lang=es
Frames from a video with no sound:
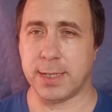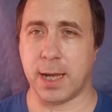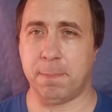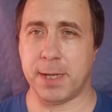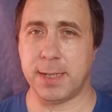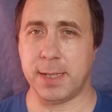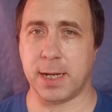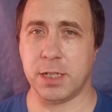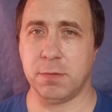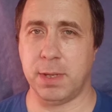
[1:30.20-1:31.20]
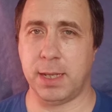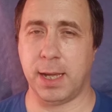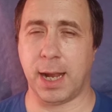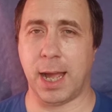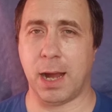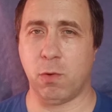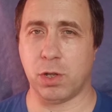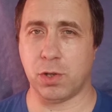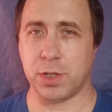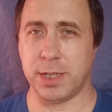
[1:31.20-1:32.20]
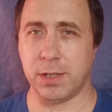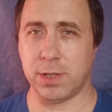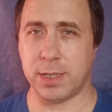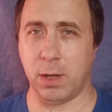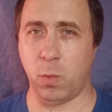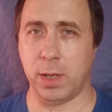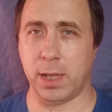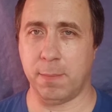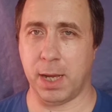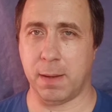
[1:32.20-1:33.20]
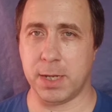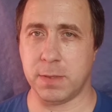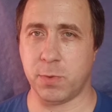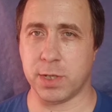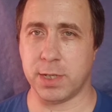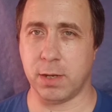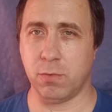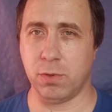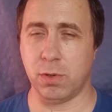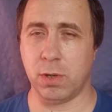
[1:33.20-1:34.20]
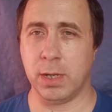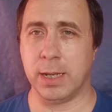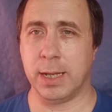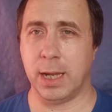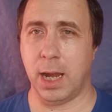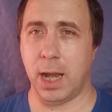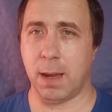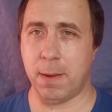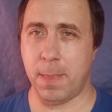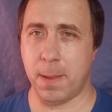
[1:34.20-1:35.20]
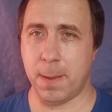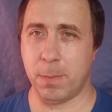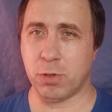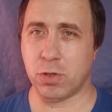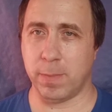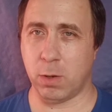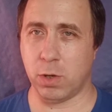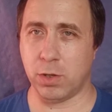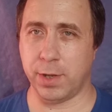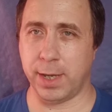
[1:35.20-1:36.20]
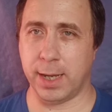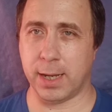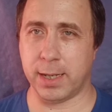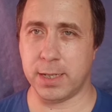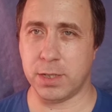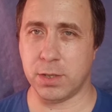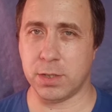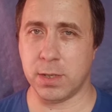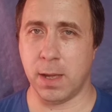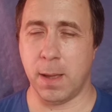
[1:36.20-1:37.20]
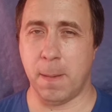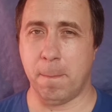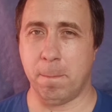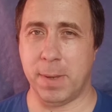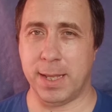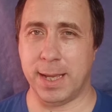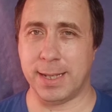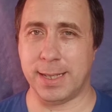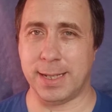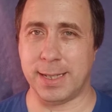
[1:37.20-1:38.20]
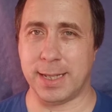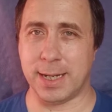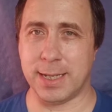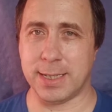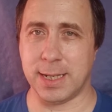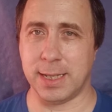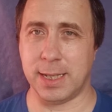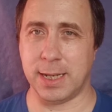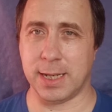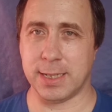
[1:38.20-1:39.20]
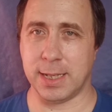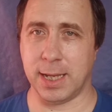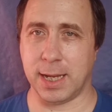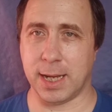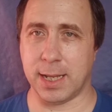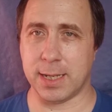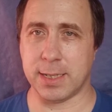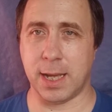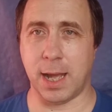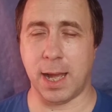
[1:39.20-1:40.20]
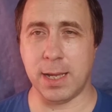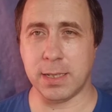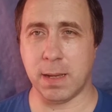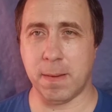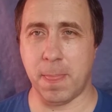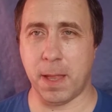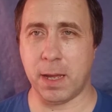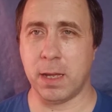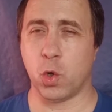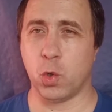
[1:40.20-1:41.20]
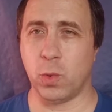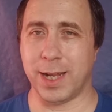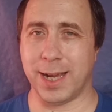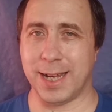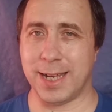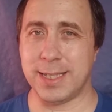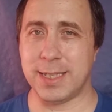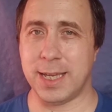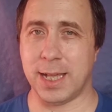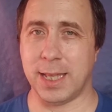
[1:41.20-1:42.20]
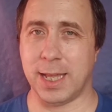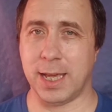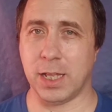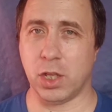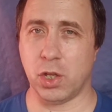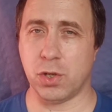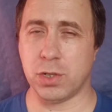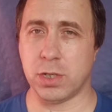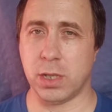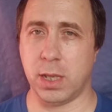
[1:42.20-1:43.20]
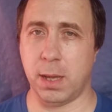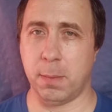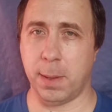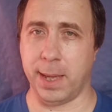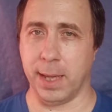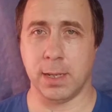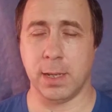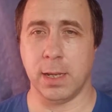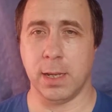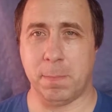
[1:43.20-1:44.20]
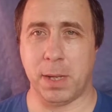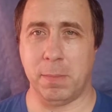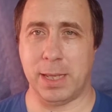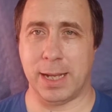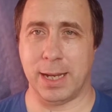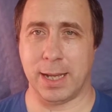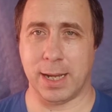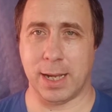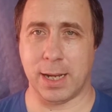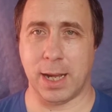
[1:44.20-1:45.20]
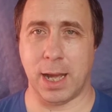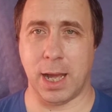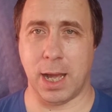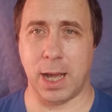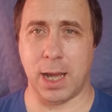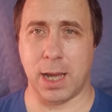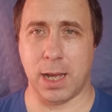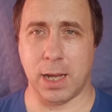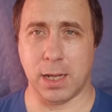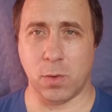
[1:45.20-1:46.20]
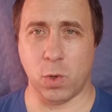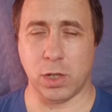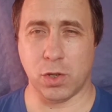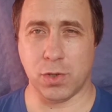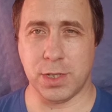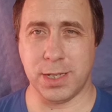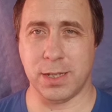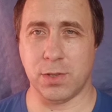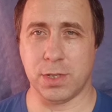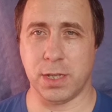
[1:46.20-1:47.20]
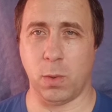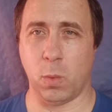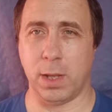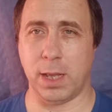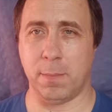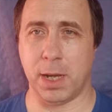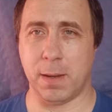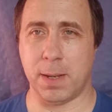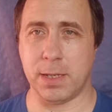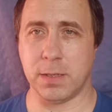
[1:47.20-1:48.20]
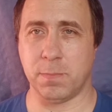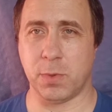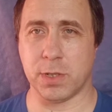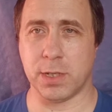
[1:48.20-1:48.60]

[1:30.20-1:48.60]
es capaz de transmitir a 450 MB por segundo en la banda de 2,4 GHz mediante tres antenas dedicadas a esta banda con una ganancia de 2 dBi. Permiten llegar a 450 megabytes por